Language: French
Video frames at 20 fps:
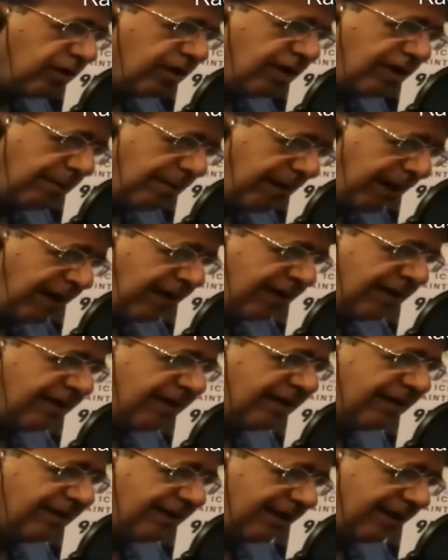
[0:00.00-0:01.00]
Il a parlé,
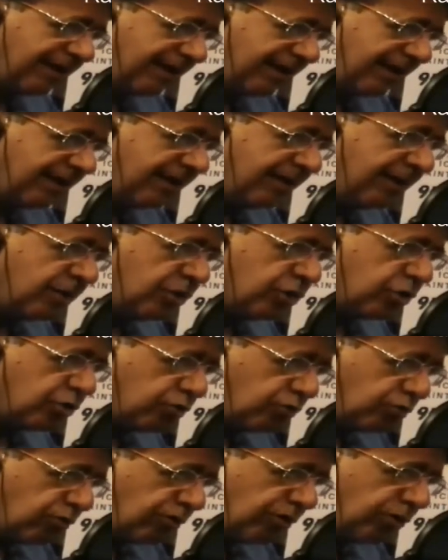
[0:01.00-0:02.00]
il a
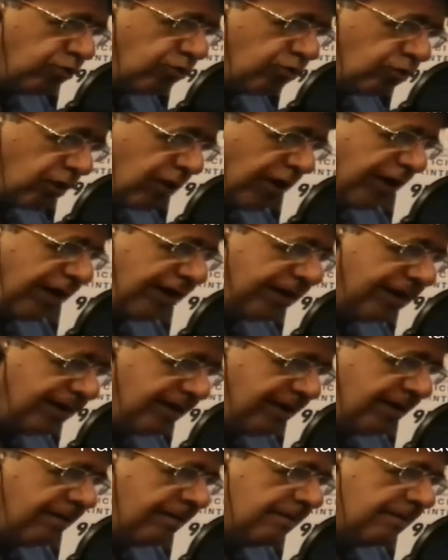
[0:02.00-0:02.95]
soutenu tout ce qu'on a dit.